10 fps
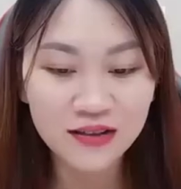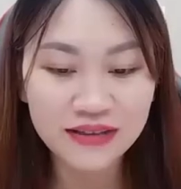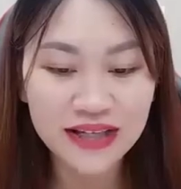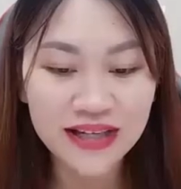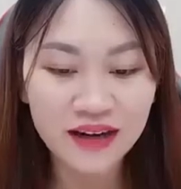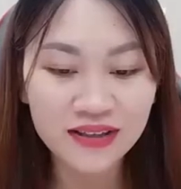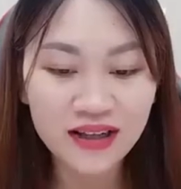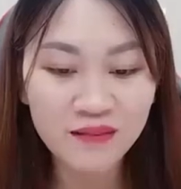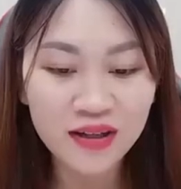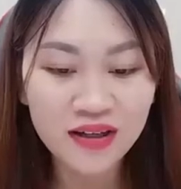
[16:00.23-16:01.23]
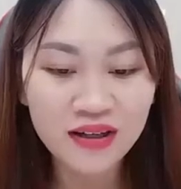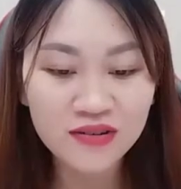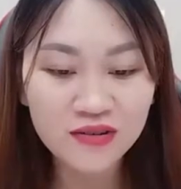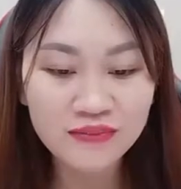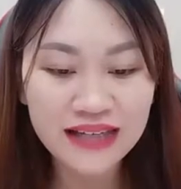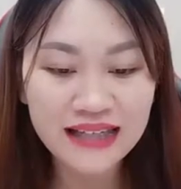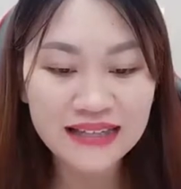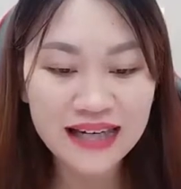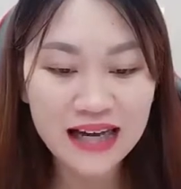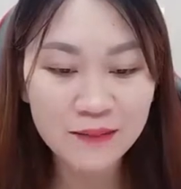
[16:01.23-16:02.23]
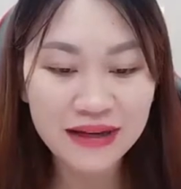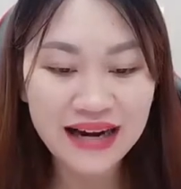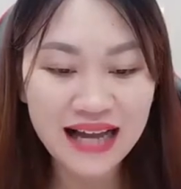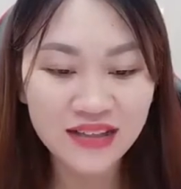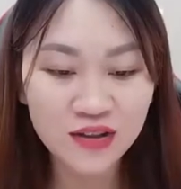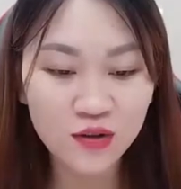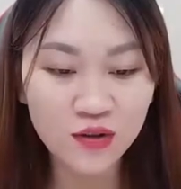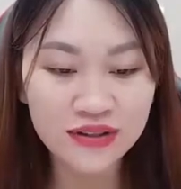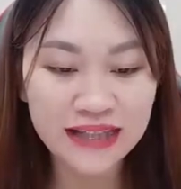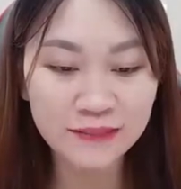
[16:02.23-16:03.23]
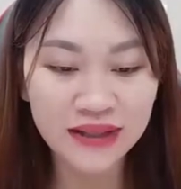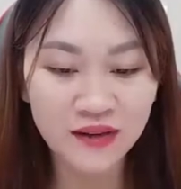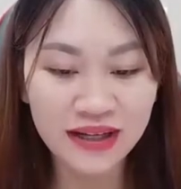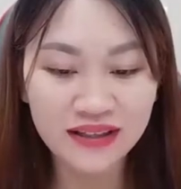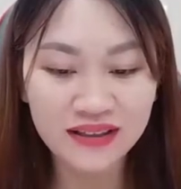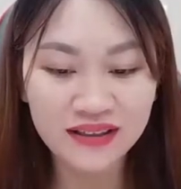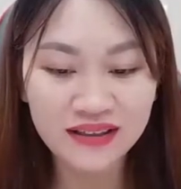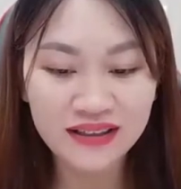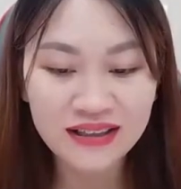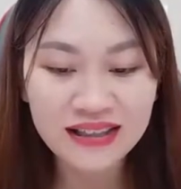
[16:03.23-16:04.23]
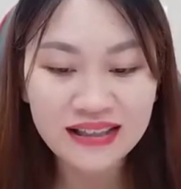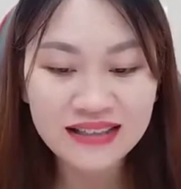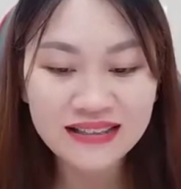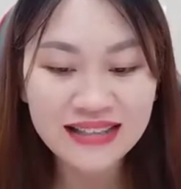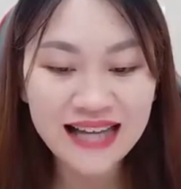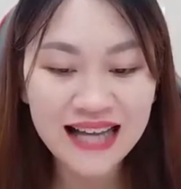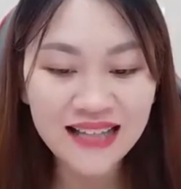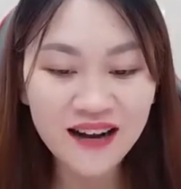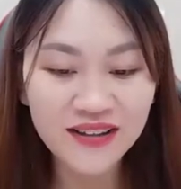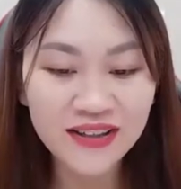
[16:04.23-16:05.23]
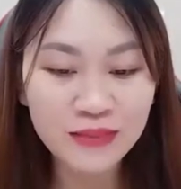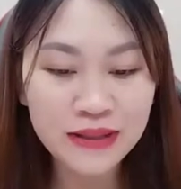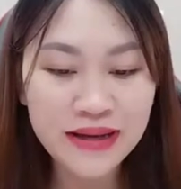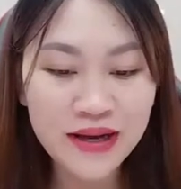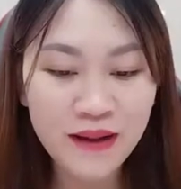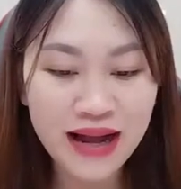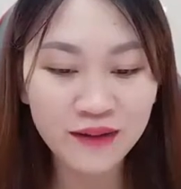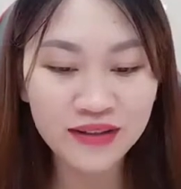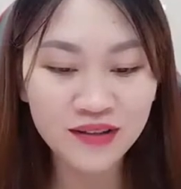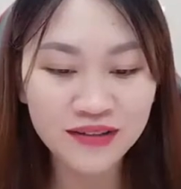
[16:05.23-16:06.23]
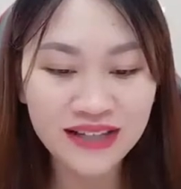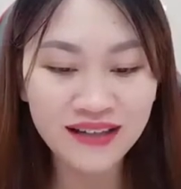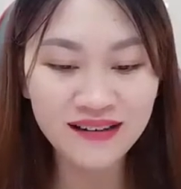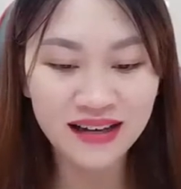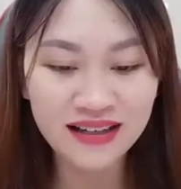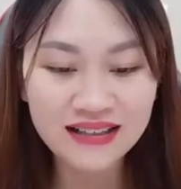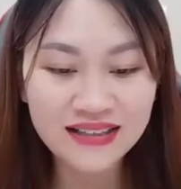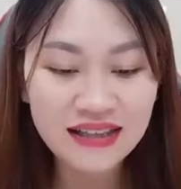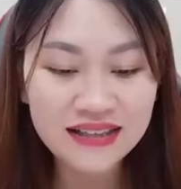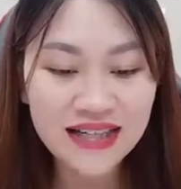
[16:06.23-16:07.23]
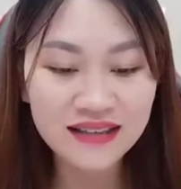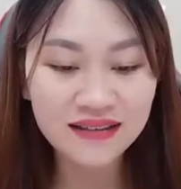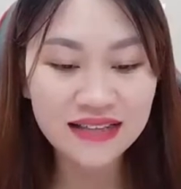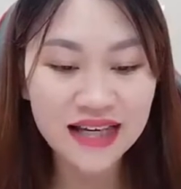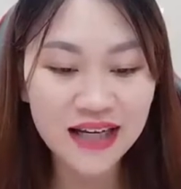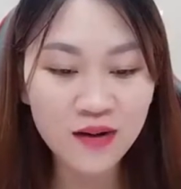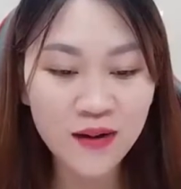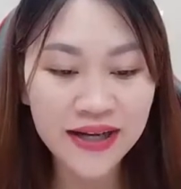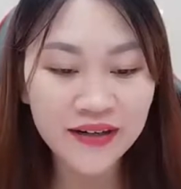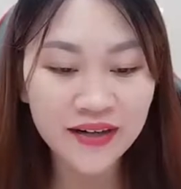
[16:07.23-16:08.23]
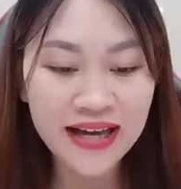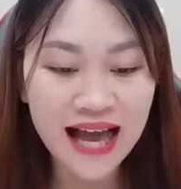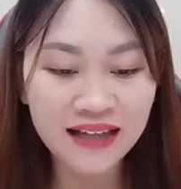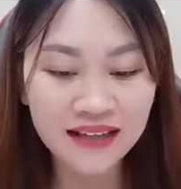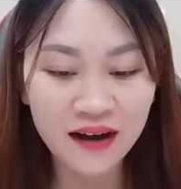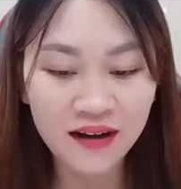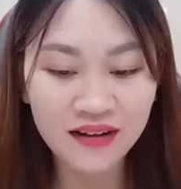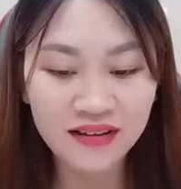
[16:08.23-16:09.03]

Tây nói xong, con dùng tay che camera cho cô xem bình luận. Chị gái nhỏ đừng bị bề ngoài của dầu Tây lừa. Trên thực tế cô ấy có thể ăn đó.